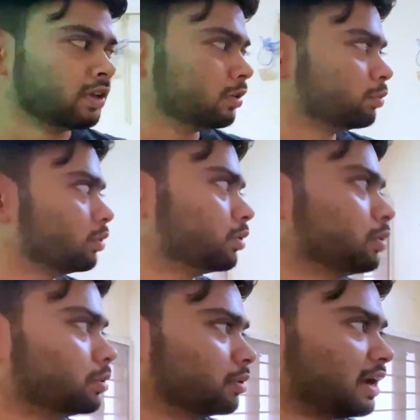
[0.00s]

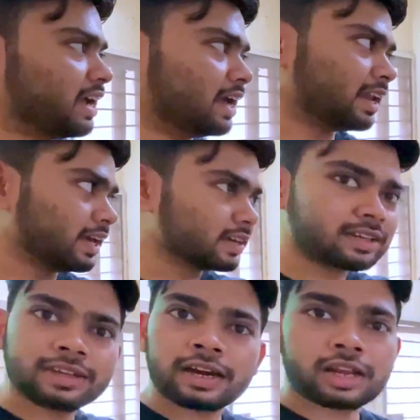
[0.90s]
वो लाइक
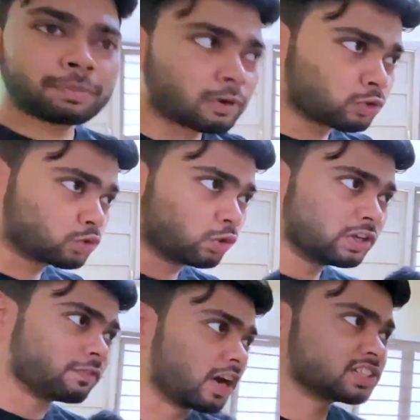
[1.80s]
अगर अपन को स्लो या
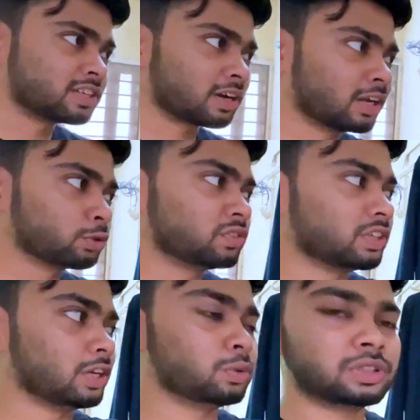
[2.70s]
फास्ट करना है तो इससे
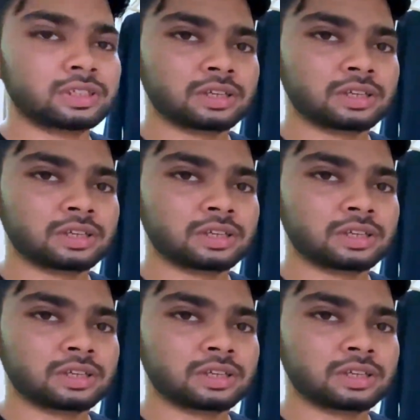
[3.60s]
नहीं होते